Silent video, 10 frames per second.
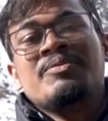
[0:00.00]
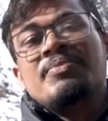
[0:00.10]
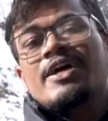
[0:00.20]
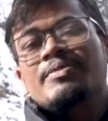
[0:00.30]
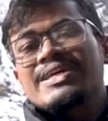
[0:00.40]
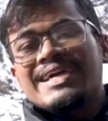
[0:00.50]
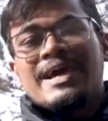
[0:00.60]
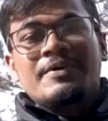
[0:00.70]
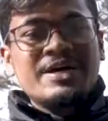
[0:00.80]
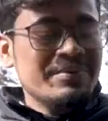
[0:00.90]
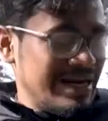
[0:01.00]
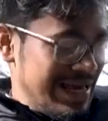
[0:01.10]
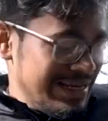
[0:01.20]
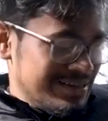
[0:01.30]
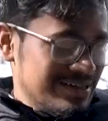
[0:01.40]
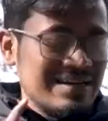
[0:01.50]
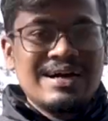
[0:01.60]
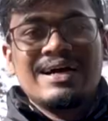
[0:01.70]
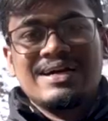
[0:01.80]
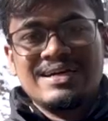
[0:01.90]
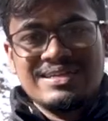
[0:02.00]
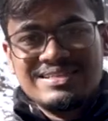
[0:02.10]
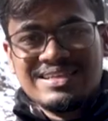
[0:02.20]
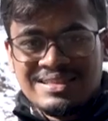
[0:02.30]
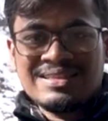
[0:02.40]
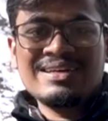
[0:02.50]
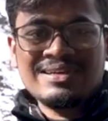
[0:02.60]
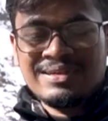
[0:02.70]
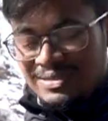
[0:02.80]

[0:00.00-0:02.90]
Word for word: पर अभी ये कैमरा मैं डायरेक्ट रख रहा इसके अंदर